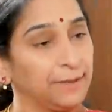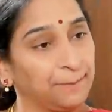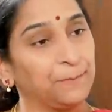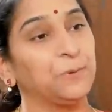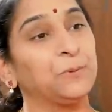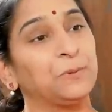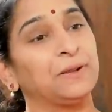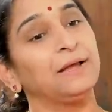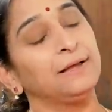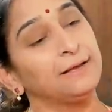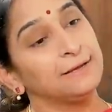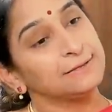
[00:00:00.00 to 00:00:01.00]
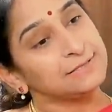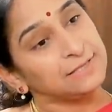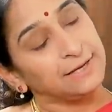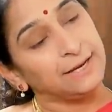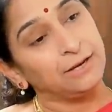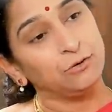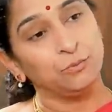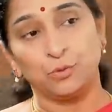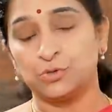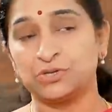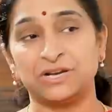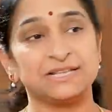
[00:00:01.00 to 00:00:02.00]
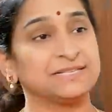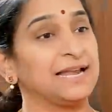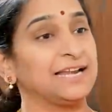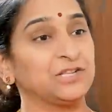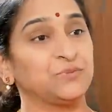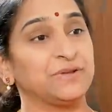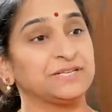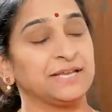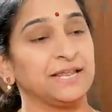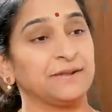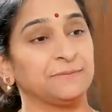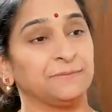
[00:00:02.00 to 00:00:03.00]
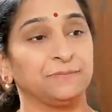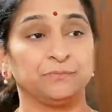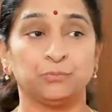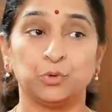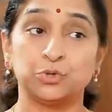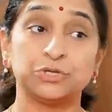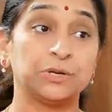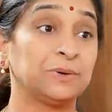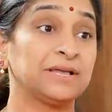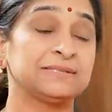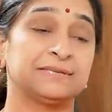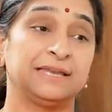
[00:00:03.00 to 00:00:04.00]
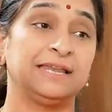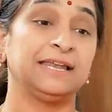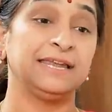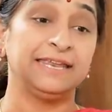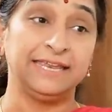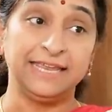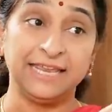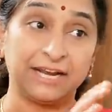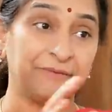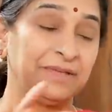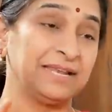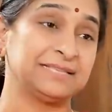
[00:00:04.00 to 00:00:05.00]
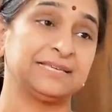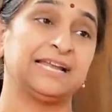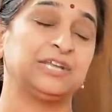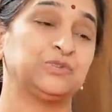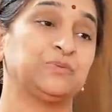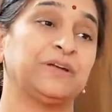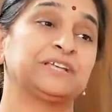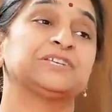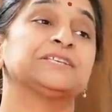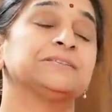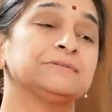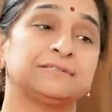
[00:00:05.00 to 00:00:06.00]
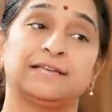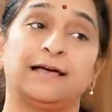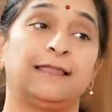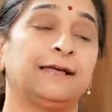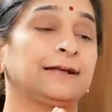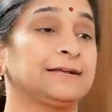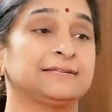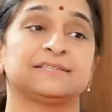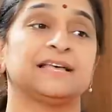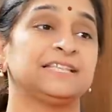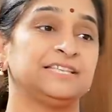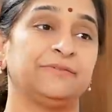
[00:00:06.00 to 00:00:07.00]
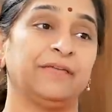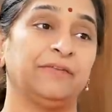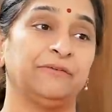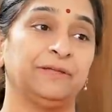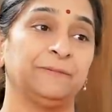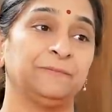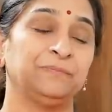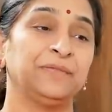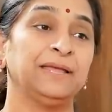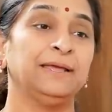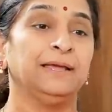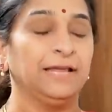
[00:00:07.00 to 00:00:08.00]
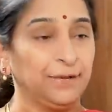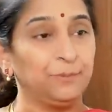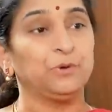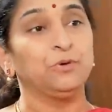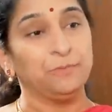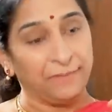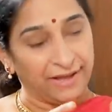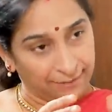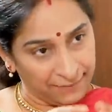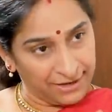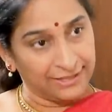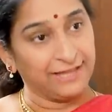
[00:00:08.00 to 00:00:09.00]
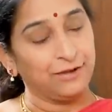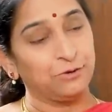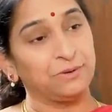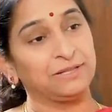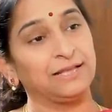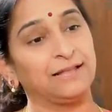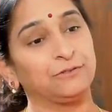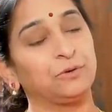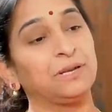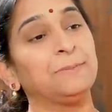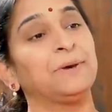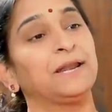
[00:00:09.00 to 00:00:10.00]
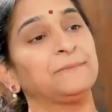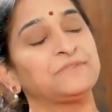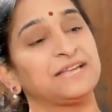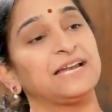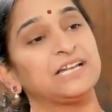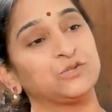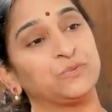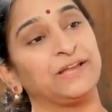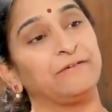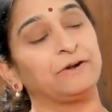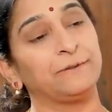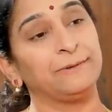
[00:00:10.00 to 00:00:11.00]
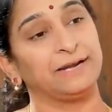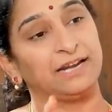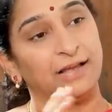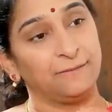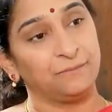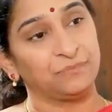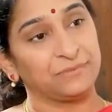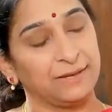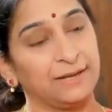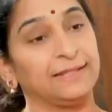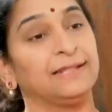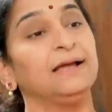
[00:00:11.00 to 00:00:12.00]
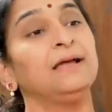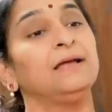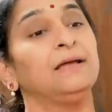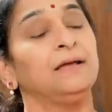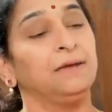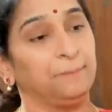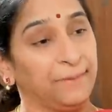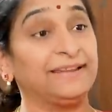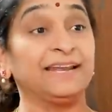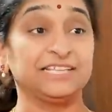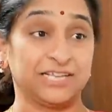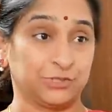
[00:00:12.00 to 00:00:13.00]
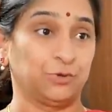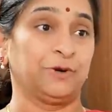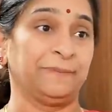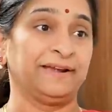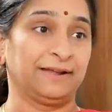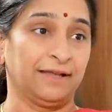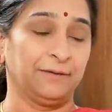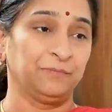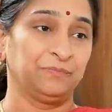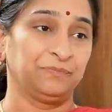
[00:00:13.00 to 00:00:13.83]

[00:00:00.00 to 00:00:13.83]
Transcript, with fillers: ఎప్పుడు కూడా స్త్రీలు పురుషుల్ని సాటిస్ఫై చేయలేరు పురుషులు కూడా స్త్రీలని ఈ రకమైన సాటిస్ఫాక్షన్స్ చాలా కష్టసాధ్యమైనవి ఇప్పుడు మన దగ్గర ఉన్న దాంతో మనం సాటిస్ఫై అవ్వటం ఎట్లా లేదా బెటర్ చేసుకోవటం ఎట్లా